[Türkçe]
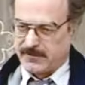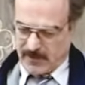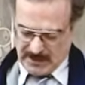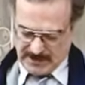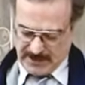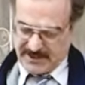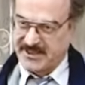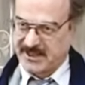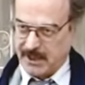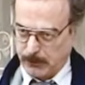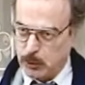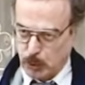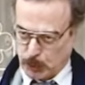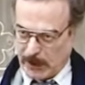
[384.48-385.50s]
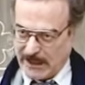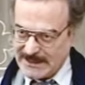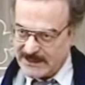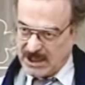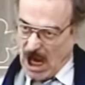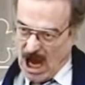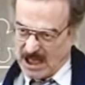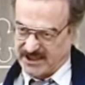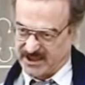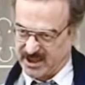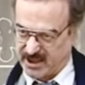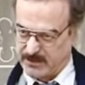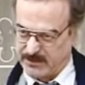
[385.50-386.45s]
Vallahi zabut tutar
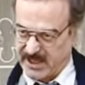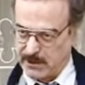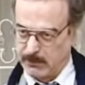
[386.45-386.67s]
attırırım